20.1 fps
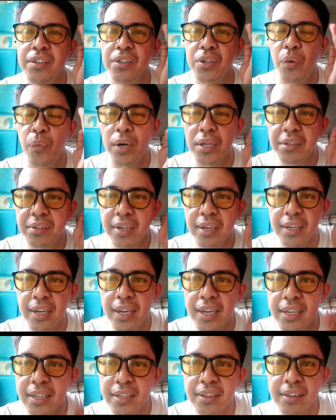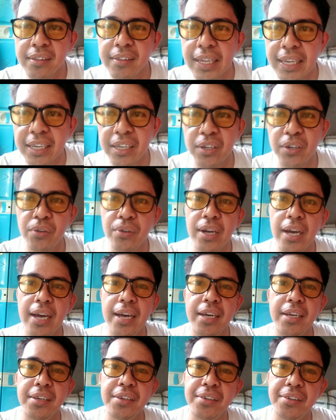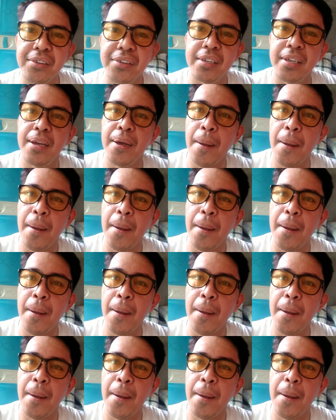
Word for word: So once again, thank you guys.